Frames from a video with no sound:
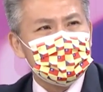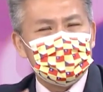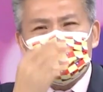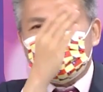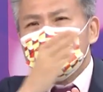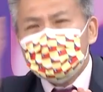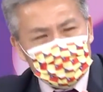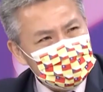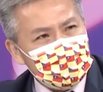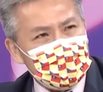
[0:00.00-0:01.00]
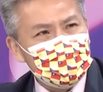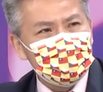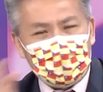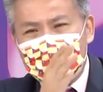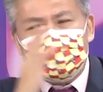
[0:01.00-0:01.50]
然后情理法
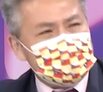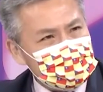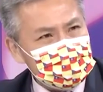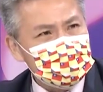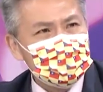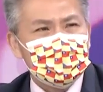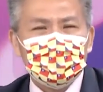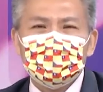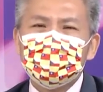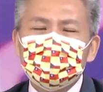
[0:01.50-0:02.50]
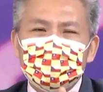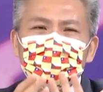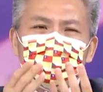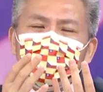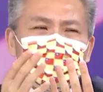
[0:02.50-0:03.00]
法理情，有时候你
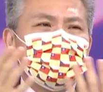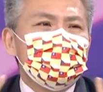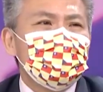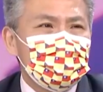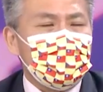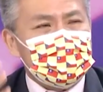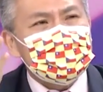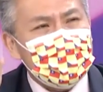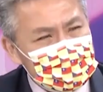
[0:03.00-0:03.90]
都把自己弄乱了。这个